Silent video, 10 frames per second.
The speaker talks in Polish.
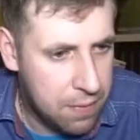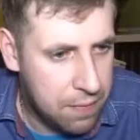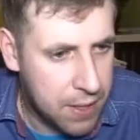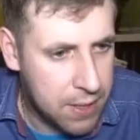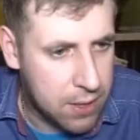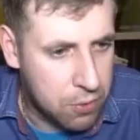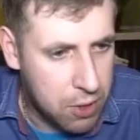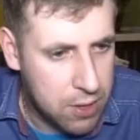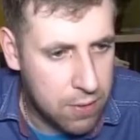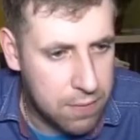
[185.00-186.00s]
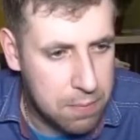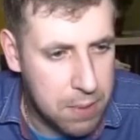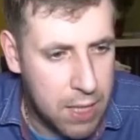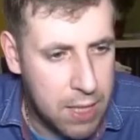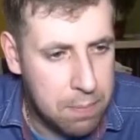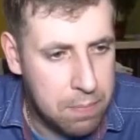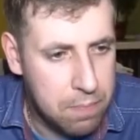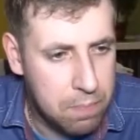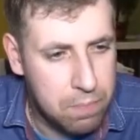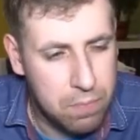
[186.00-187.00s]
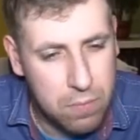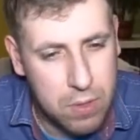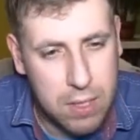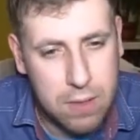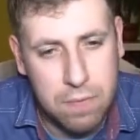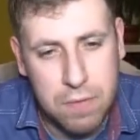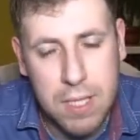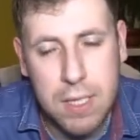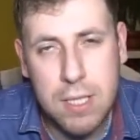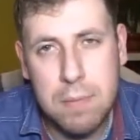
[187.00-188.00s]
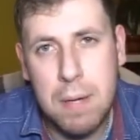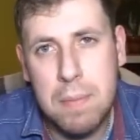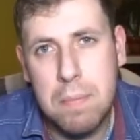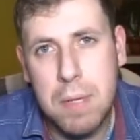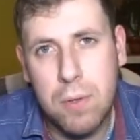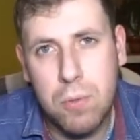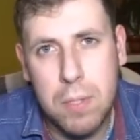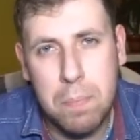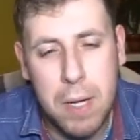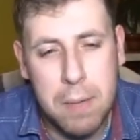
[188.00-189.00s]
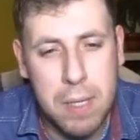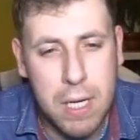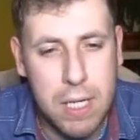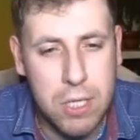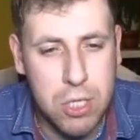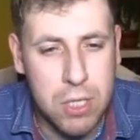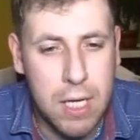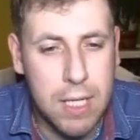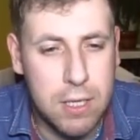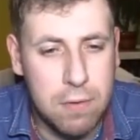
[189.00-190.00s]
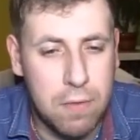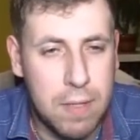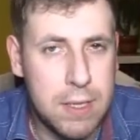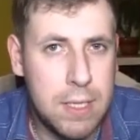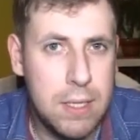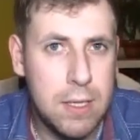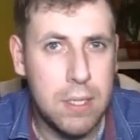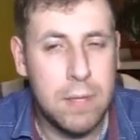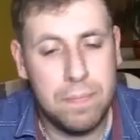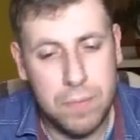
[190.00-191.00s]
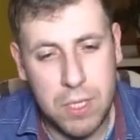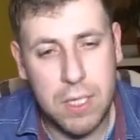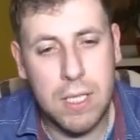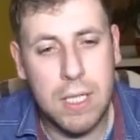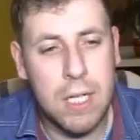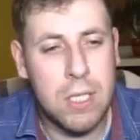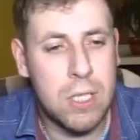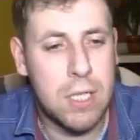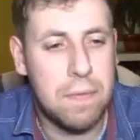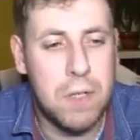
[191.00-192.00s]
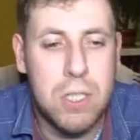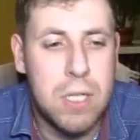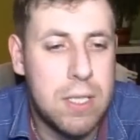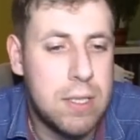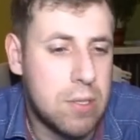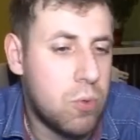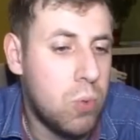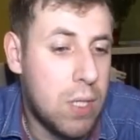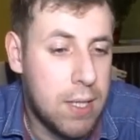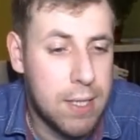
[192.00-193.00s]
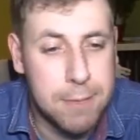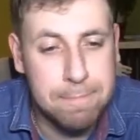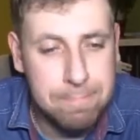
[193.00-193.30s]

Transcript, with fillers: efekty, które są wspierane Wtedy, gdy mamy Mercury Playback Engine aktywowane, dzięki karcie graficznej Skuda, tak?